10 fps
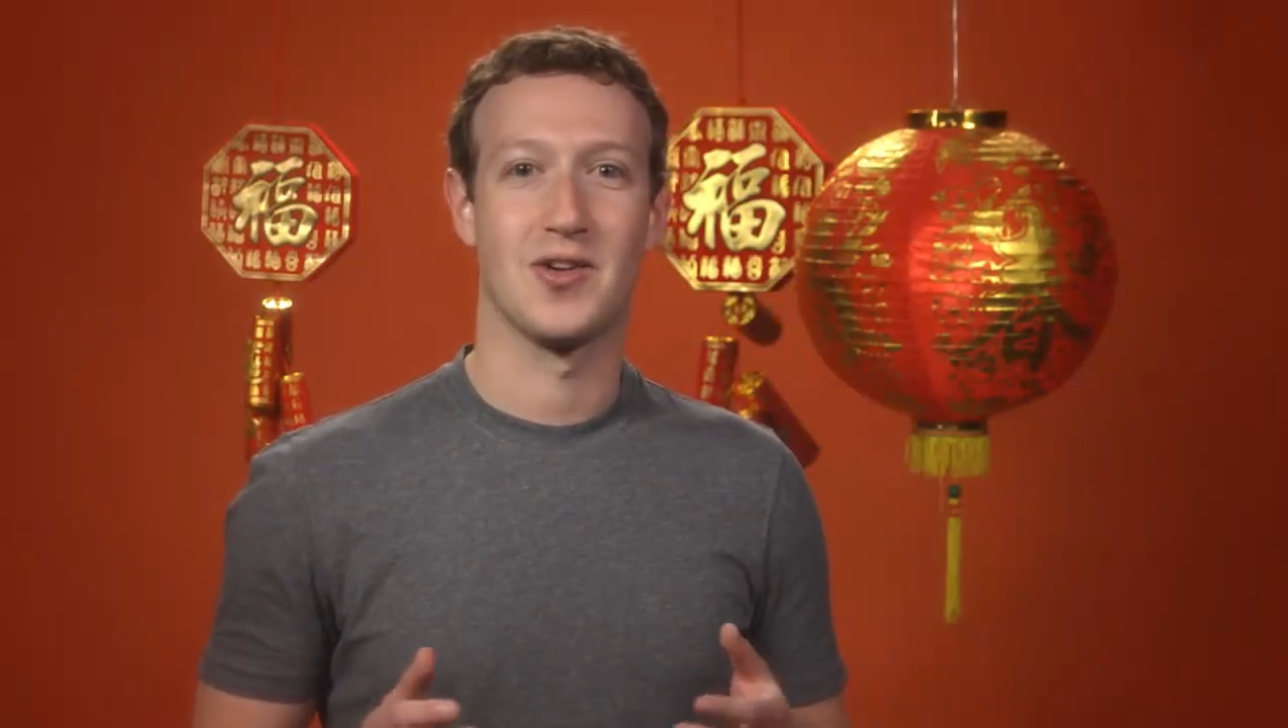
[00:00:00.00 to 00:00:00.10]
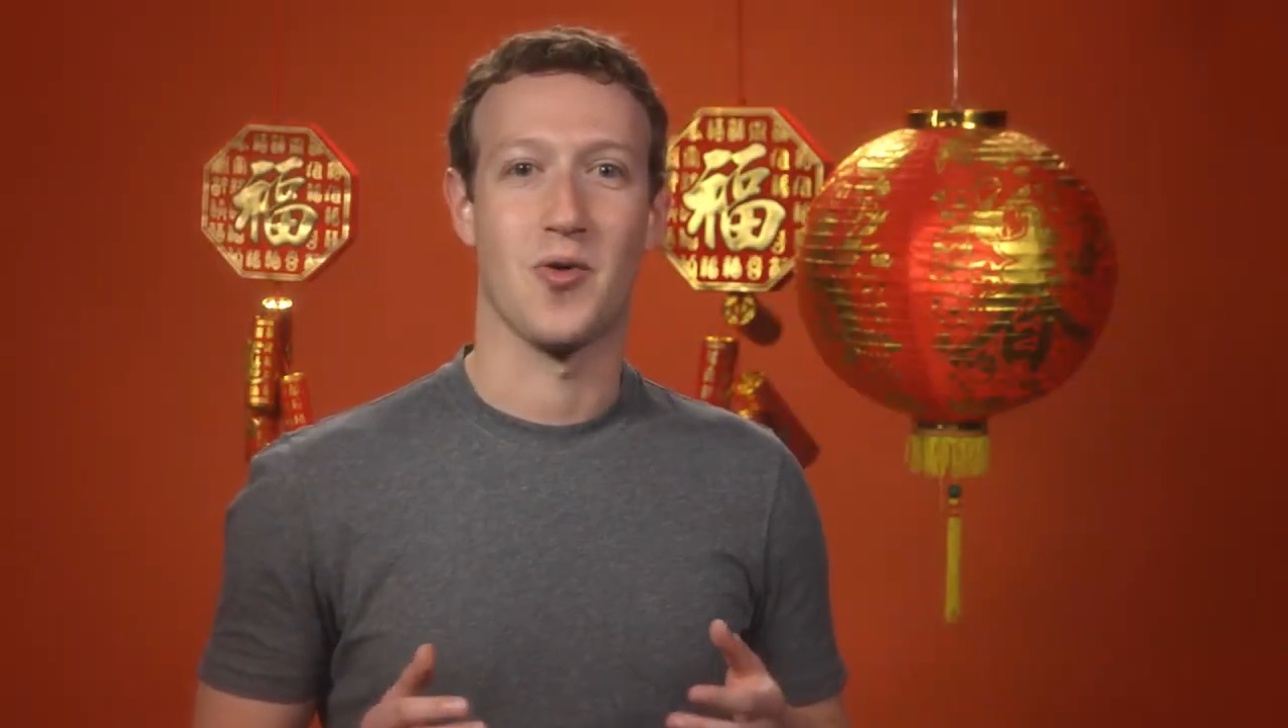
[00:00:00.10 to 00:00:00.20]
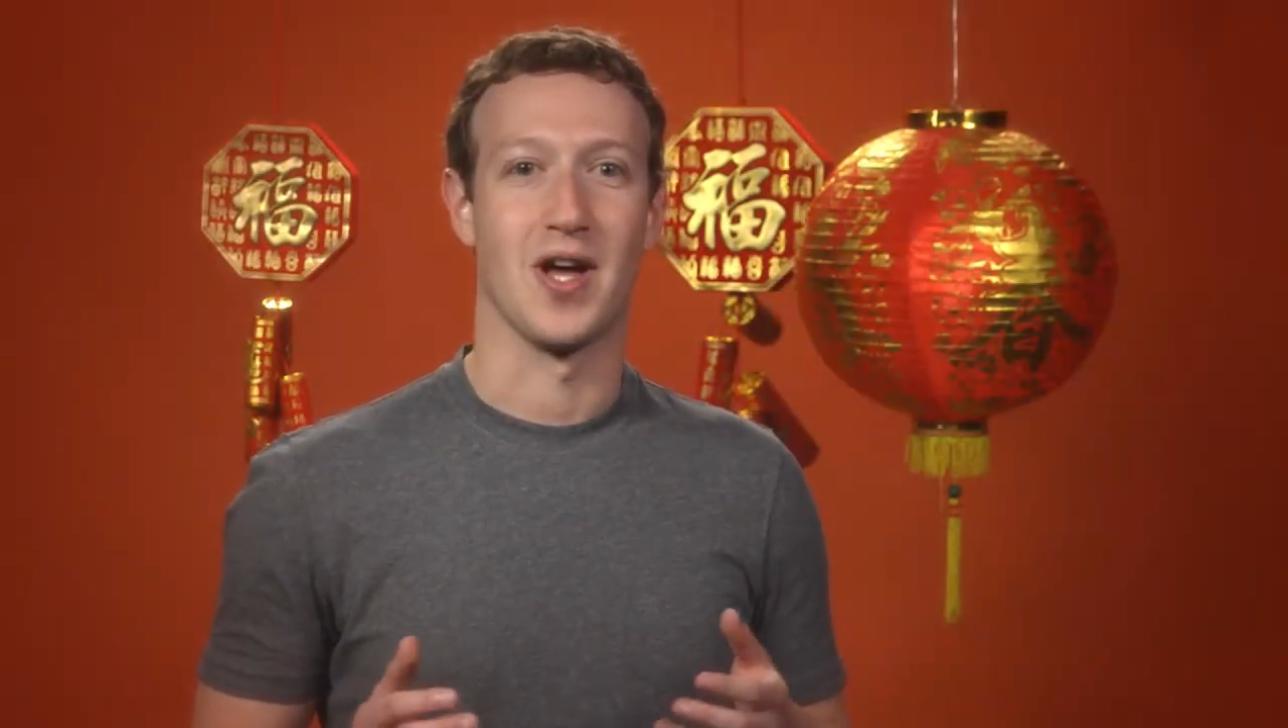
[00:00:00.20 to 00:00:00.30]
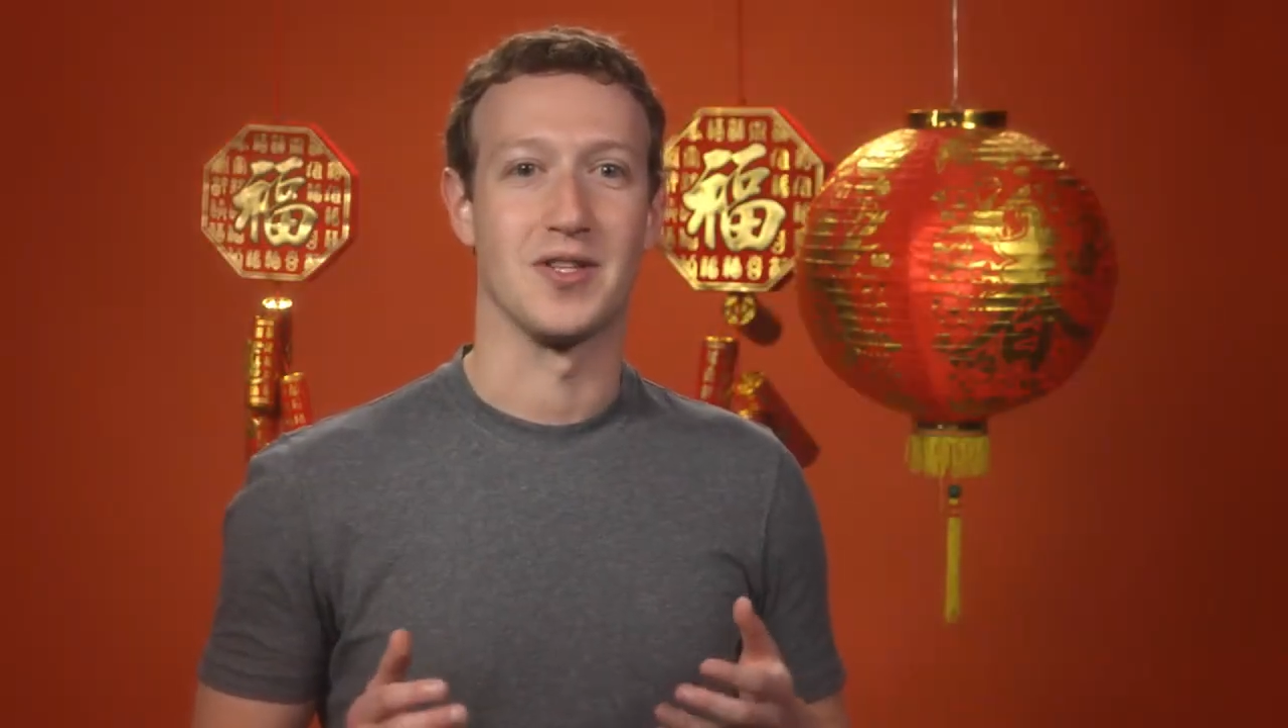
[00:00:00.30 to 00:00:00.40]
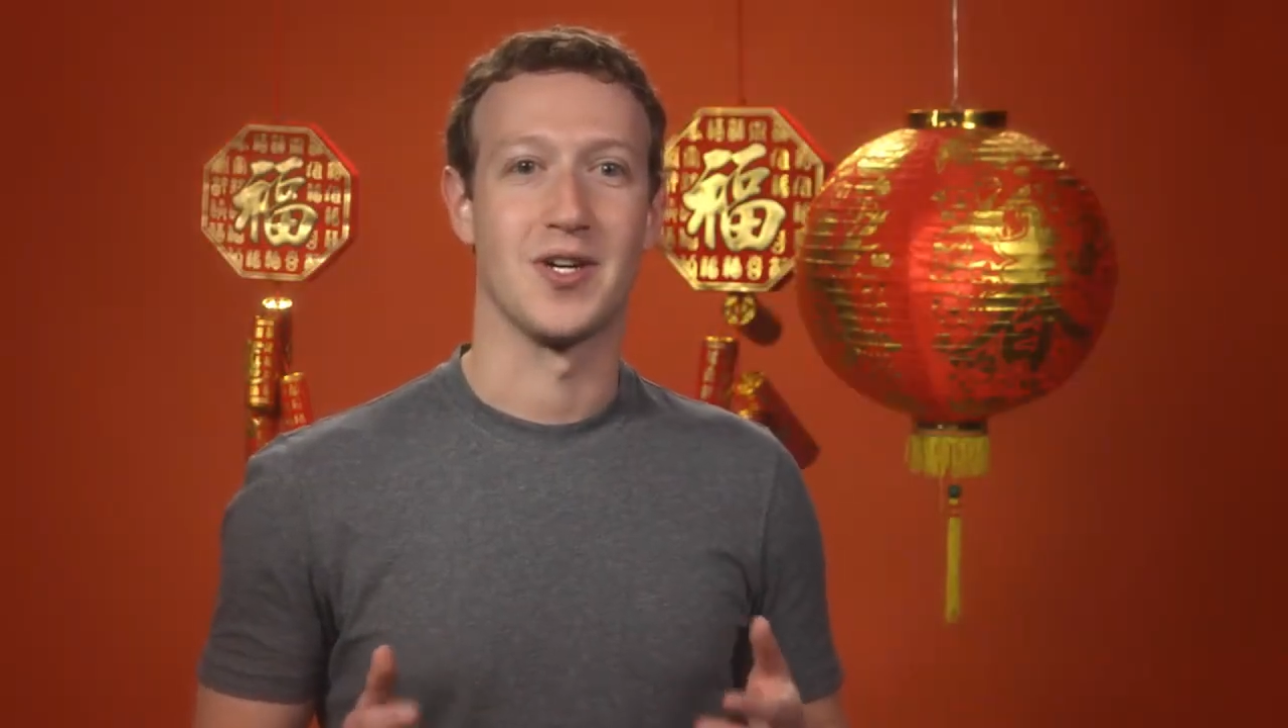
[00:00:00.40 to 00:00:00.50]

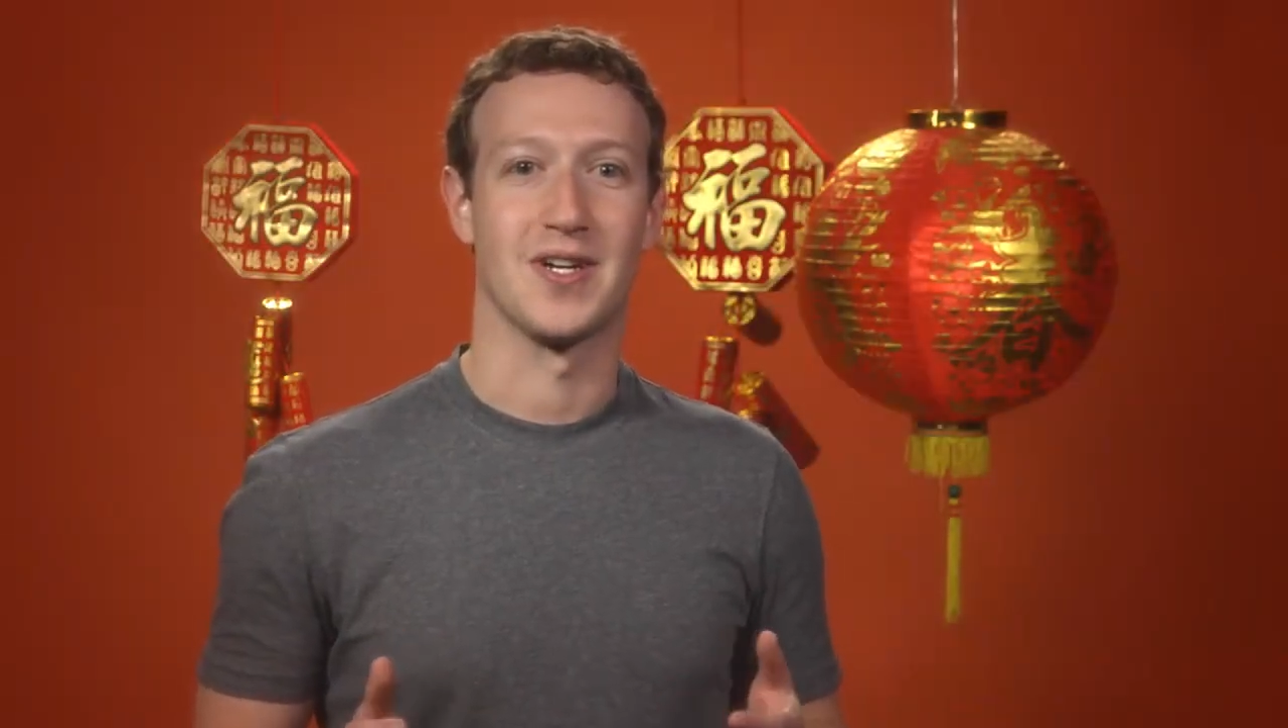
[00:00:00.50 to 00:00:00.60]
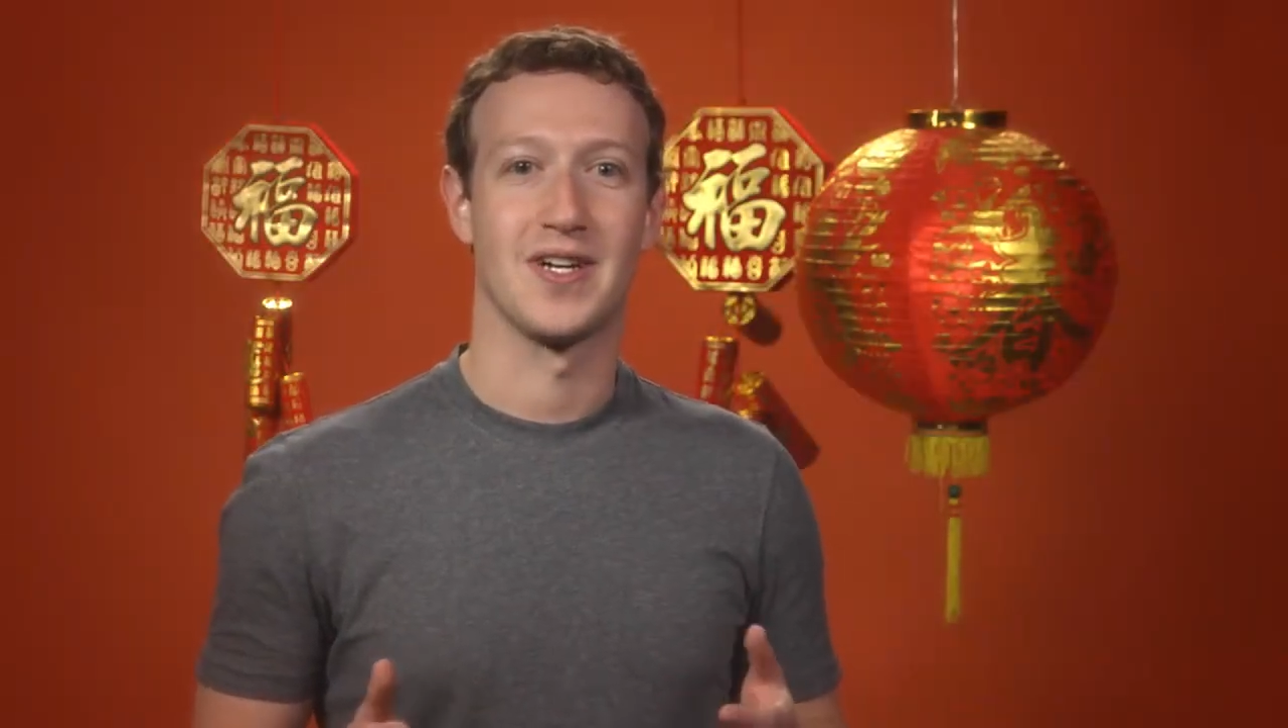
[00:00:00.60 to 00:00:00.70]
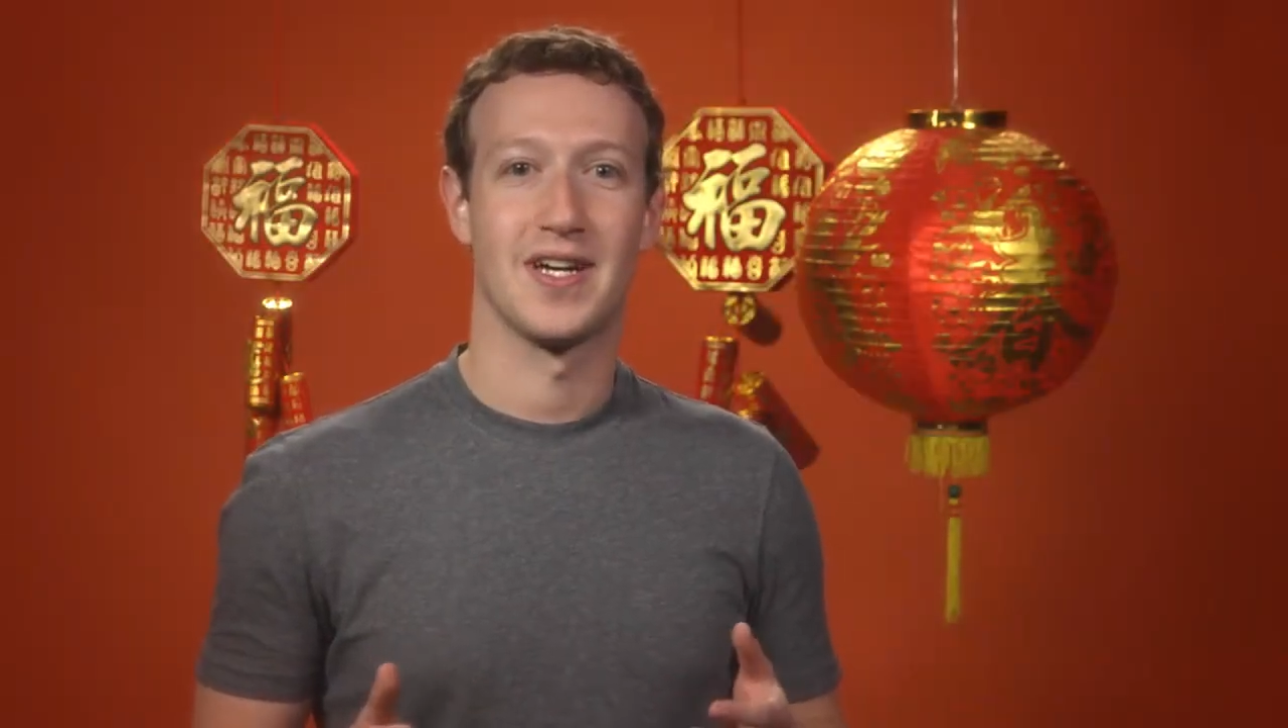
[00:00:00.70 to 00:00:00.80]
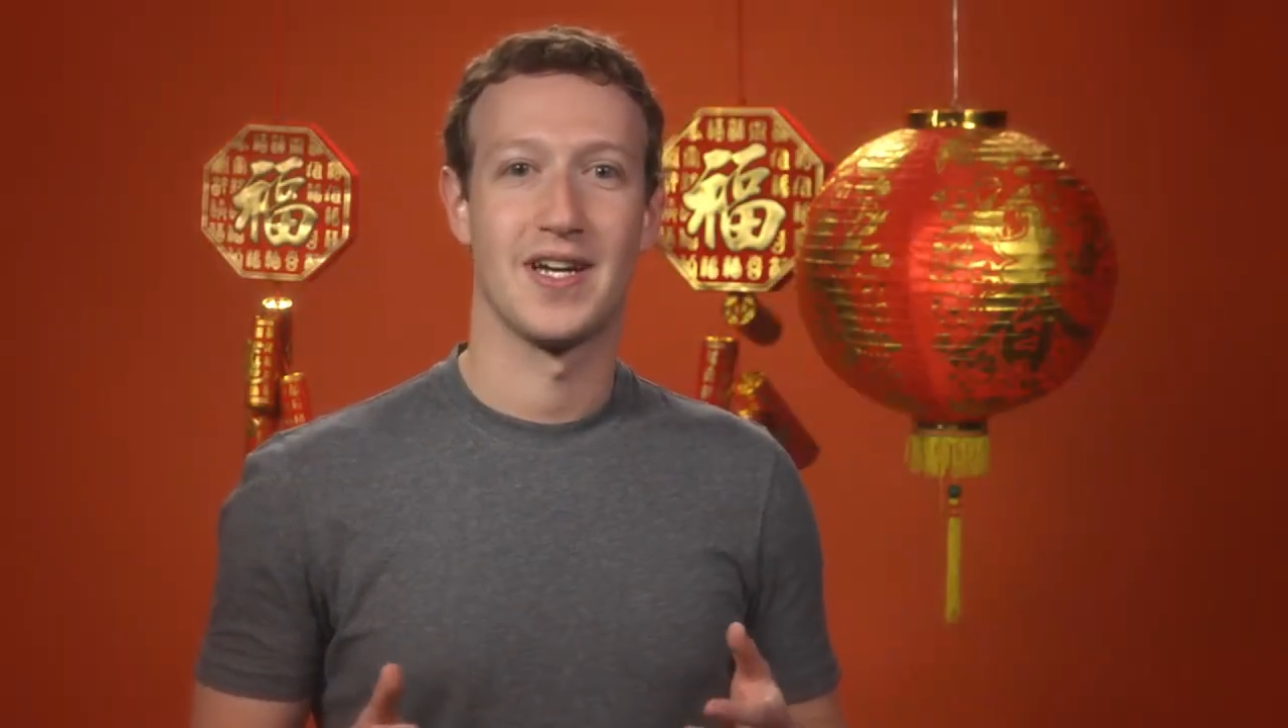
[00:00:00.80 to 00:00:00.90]
快乐！